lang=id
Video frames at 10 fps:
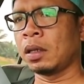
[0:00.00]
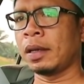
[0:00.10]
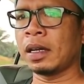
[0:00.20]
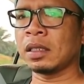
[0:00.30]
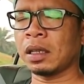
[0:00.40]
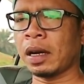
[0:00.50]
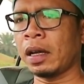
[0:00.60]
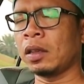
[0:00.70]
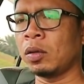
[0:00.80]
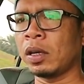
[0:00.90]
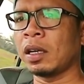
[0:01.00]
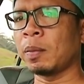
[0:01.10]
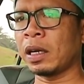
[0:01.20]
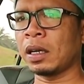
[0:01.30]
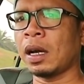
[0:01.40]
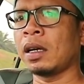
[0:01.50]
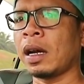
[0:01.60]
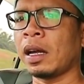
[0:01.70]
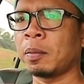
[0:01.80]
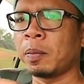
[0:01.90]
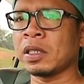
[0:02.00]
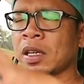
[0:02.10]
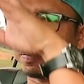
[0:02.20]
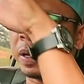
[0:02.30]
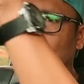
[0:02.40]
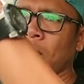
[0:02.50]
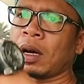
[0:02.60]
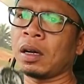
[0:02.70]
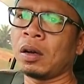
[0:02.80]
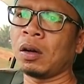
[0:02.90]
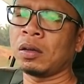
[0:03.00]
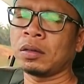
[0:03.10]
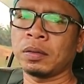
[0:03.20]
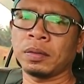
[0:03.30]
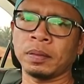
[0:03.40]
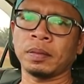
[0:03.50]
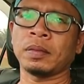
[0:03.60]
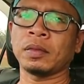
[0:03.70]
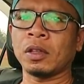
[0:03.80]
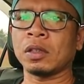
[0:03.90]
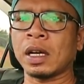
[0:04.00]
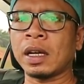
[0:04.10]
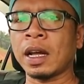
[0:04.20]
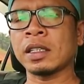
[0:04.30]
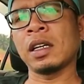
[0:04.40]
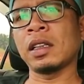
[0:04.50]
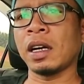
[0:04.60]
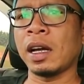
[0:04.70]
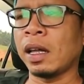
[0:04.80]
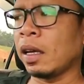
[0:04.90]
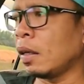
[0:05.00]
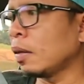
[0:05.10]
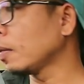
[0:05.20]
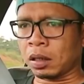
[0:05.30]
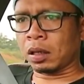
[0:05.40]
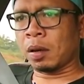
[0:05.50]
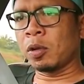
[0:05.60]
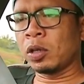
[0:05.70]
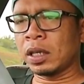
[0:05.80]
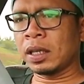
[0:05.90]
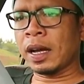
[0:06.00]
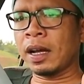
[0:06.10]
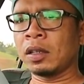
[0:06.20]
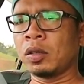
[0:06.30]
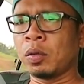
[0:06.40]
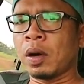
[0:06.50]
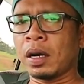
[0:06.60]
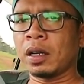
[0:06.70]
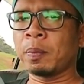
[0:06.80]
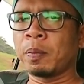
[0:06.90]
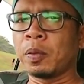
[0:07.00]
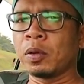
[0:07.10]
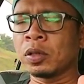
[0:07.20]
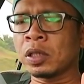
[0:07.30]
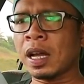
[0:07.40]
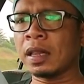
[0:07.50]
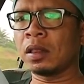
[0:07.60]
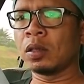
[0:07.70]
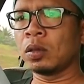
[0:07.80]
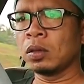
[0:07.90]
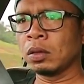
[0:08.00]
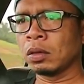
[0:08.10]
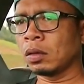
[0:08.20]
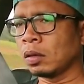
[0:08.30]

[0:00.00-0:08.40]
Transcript: dan setelah itu dari Medan naik bis sampai Tulungagung untuk saya asli Trenggalek kemudian 2001